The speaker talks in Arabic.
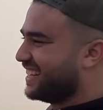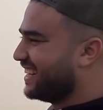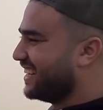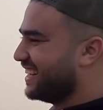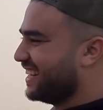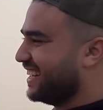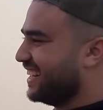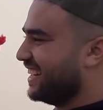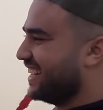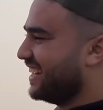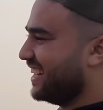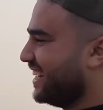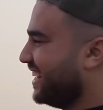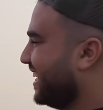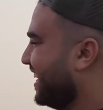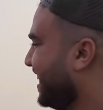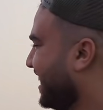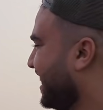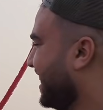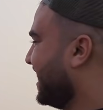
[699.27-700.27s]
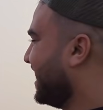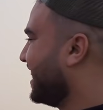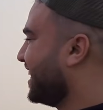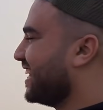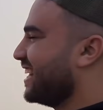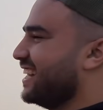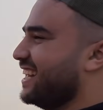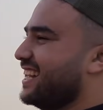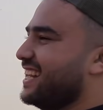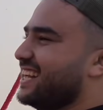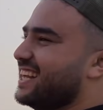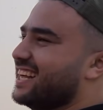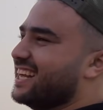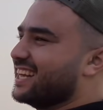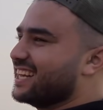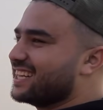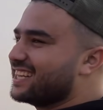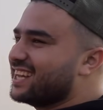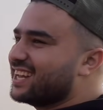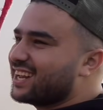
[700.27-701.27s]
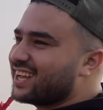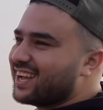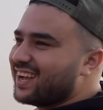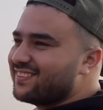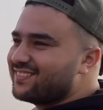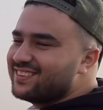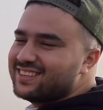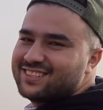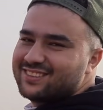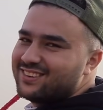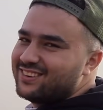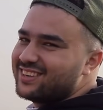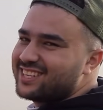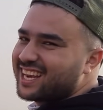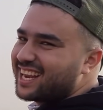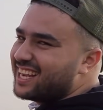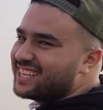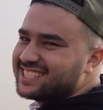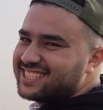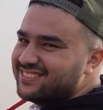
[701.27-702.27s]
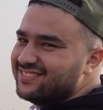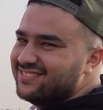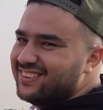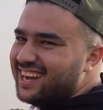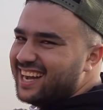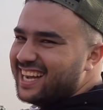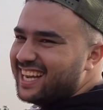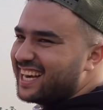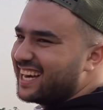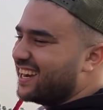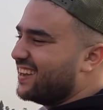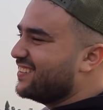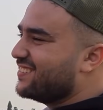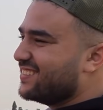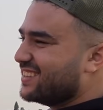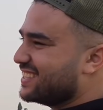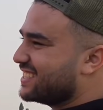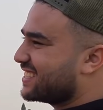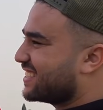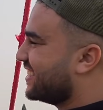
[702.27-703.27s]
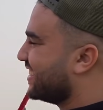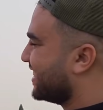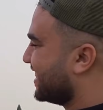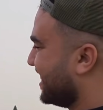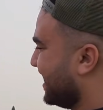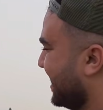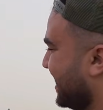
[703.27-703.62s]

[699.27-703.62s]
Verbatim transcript: احلى اسماعيل خويا ومرحبا بك كنخاف يدوي يتخاصم معايا لا لا لا